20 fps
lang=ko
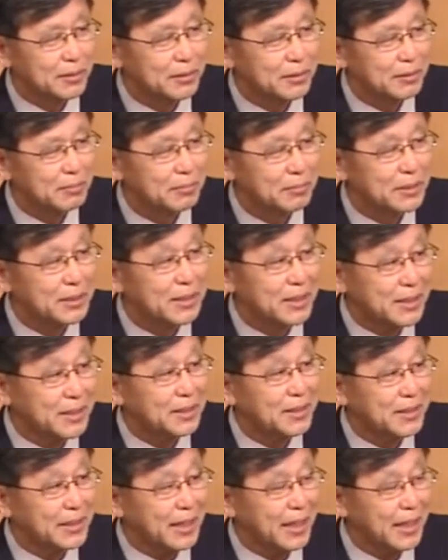뭐 이제
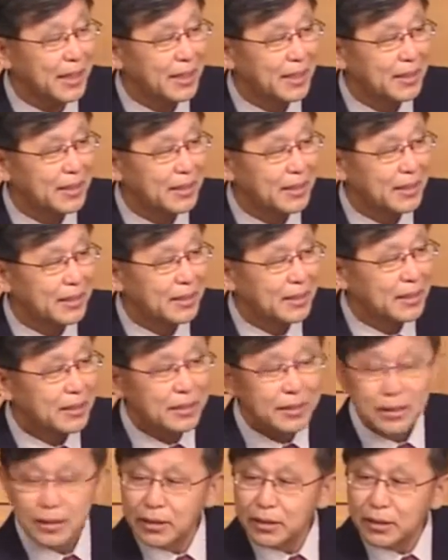그럴 때
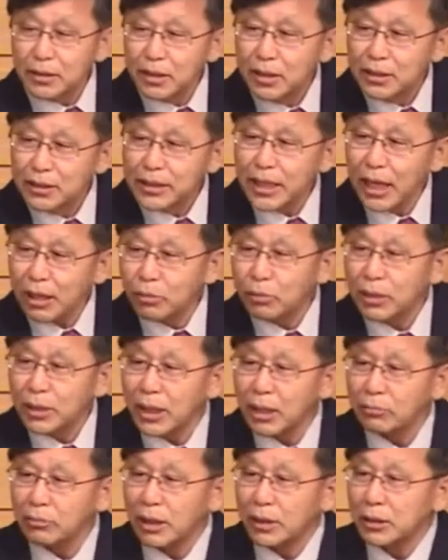그
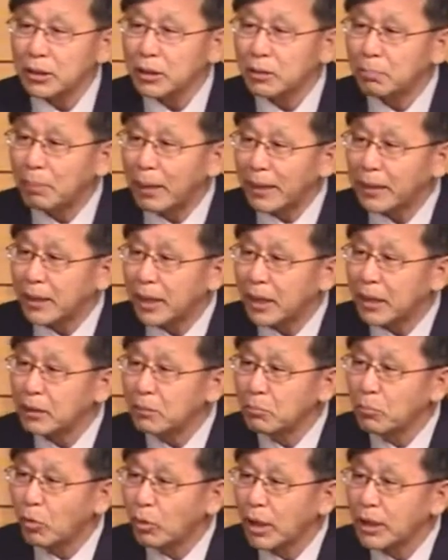사귄다고 하는 그 바탕에는
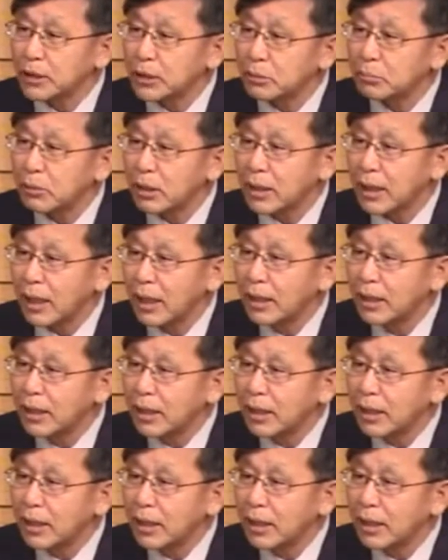뭐가 있습니까?